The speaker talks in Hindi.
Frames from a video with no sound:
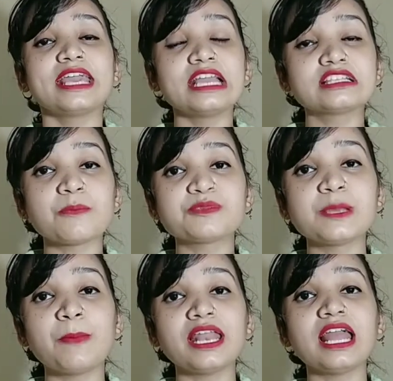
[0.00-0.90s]
कि
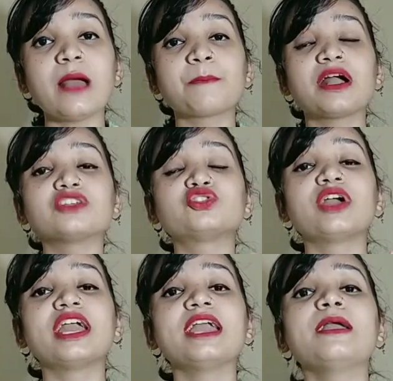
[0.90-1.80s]
सबसे पहले आपका
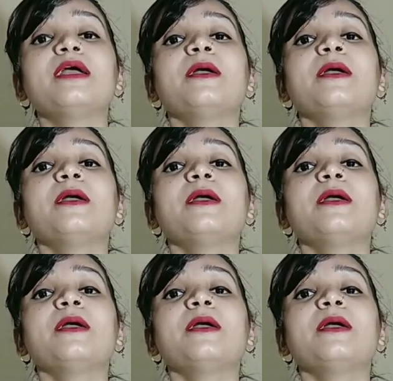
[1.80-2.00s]
जो है